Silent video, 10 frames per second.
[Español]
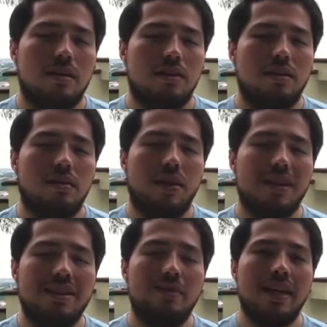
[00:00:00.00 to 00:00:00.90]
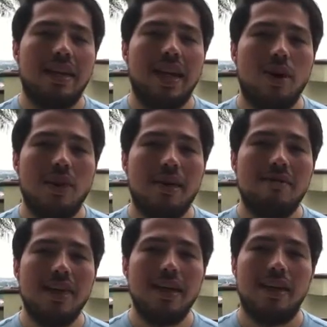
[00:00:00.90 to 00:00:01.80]
Si pudieras imaginar una
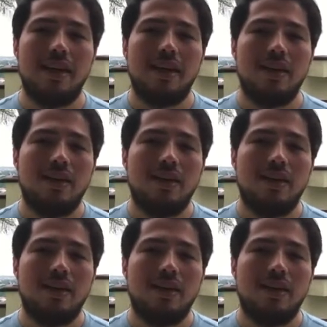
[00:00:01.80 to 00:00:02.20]
vida